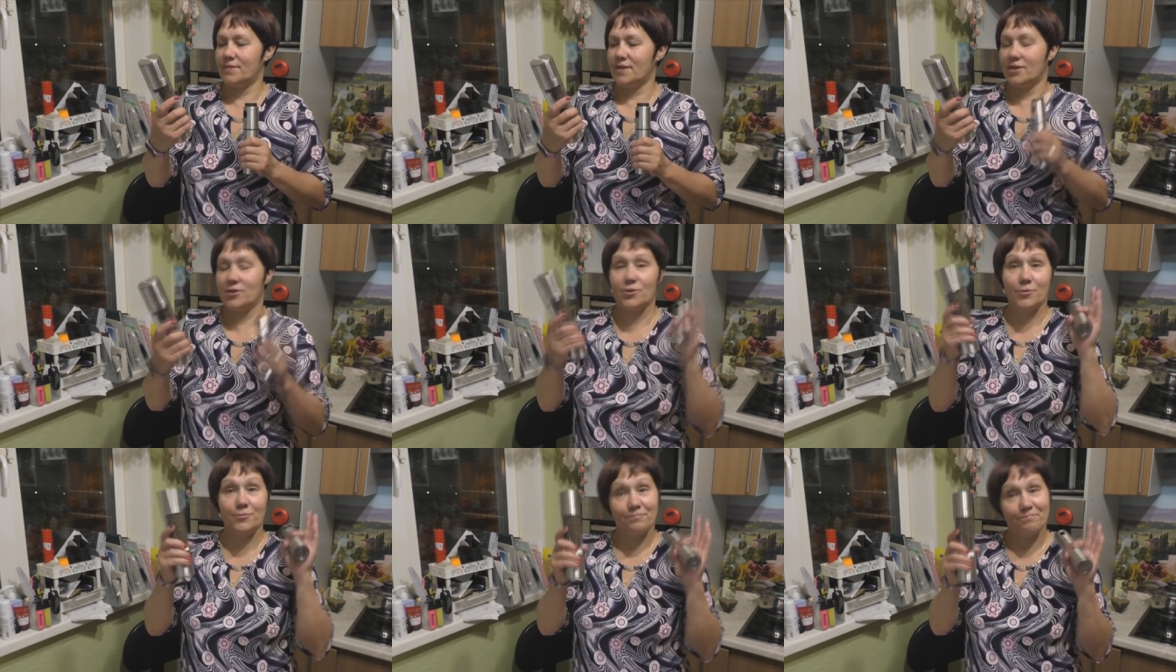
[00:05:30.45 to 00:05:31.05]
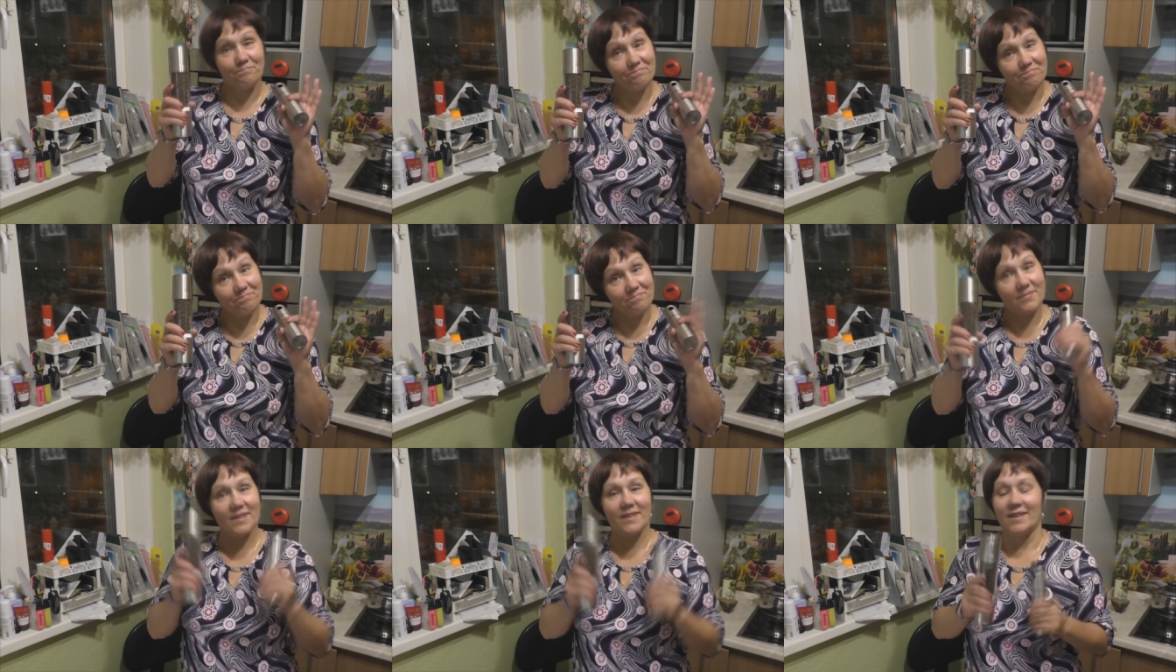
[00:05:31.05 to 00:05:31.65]
Так что
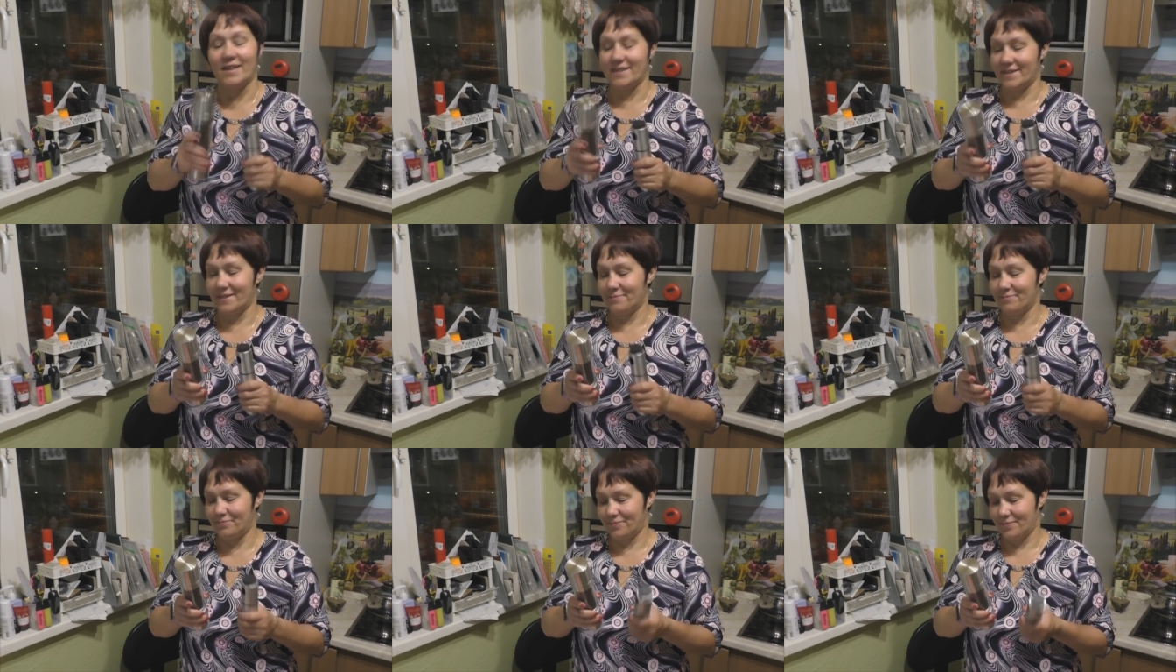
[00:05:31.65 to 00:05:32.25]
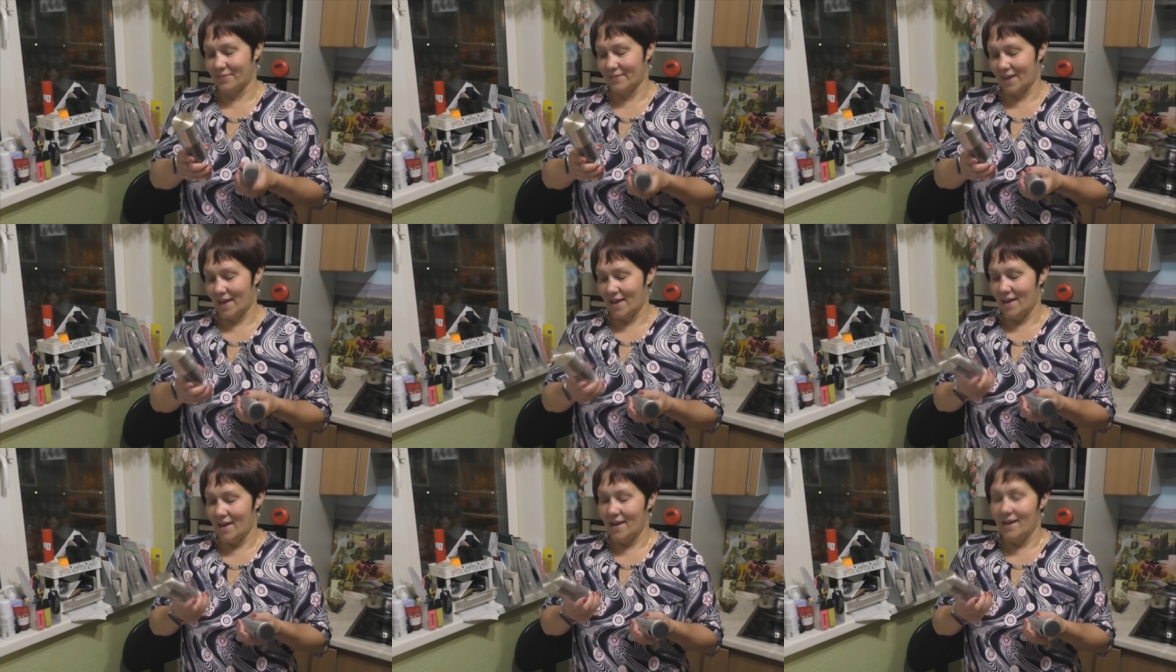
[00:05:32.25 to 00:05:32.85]
классно.
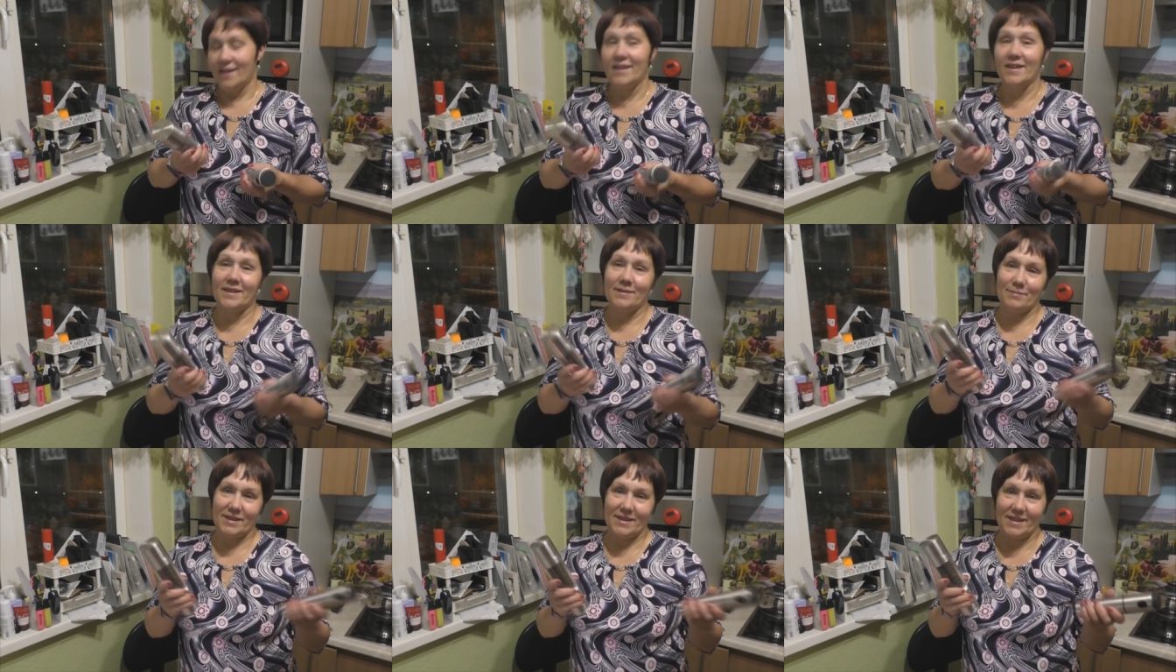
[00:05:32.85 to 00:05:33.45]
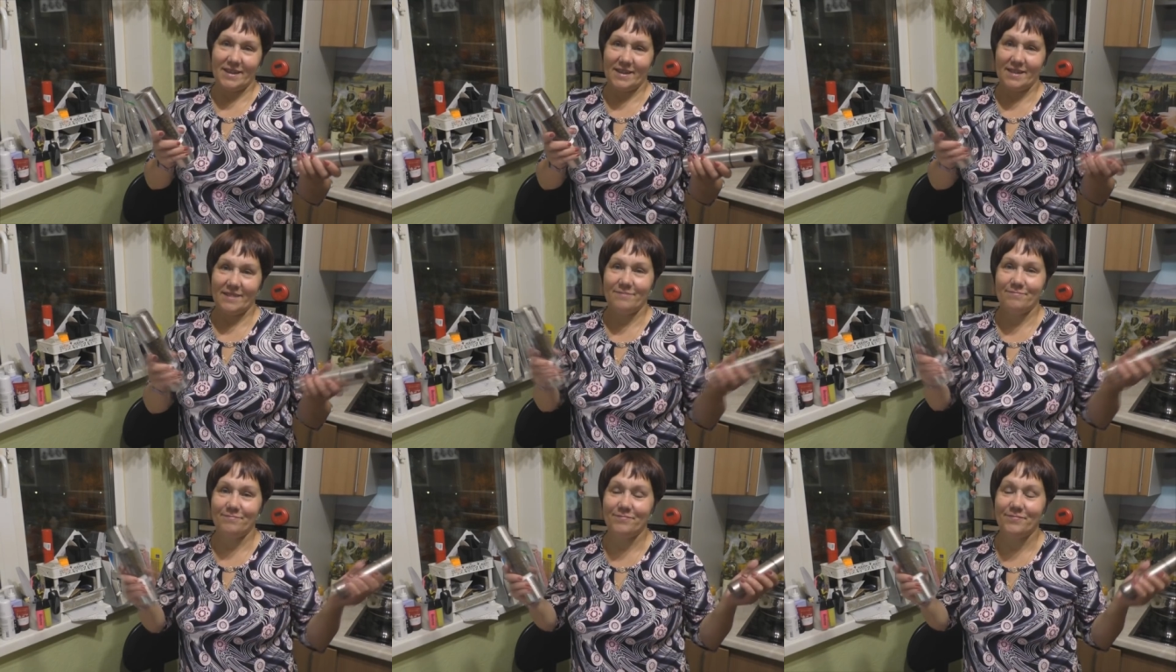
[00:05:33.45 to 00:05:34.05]
Ладно, мои дорогие.